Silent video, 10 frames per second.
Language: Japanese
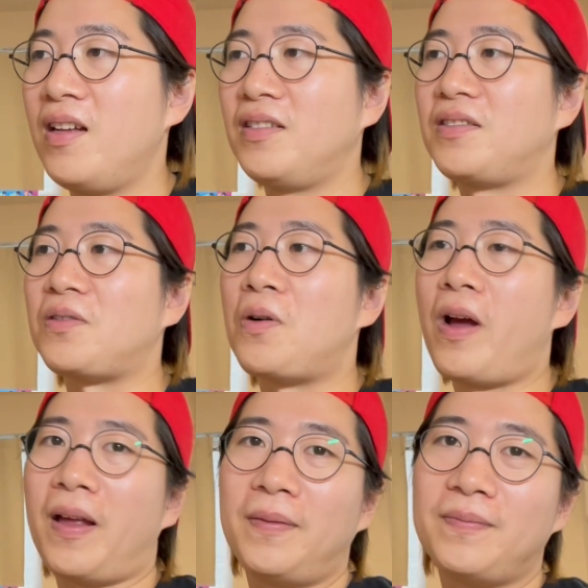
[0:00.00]
す
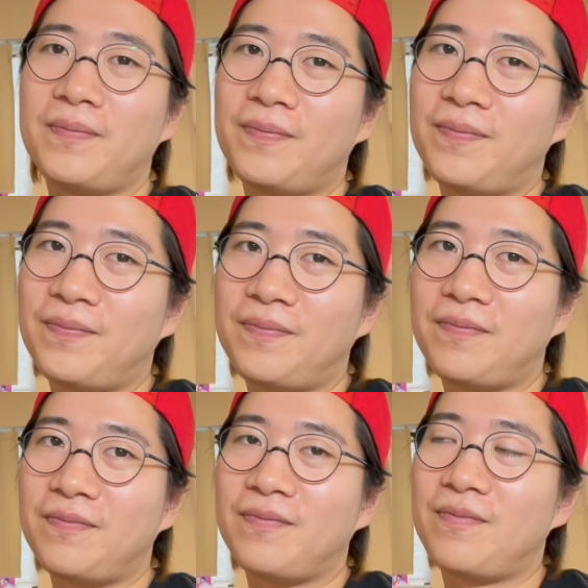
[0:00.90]
ごい
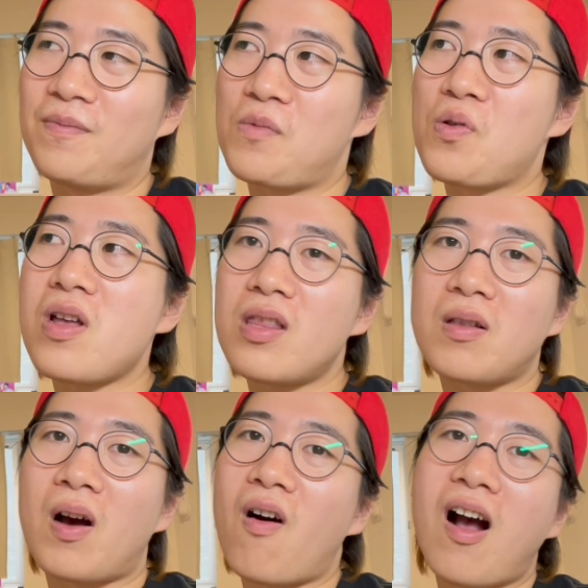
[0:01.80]
どうやってん
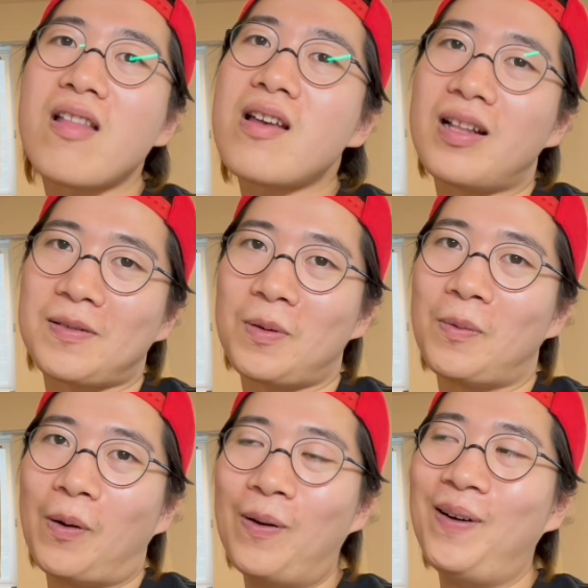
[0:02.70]
のかわかんないですもんもう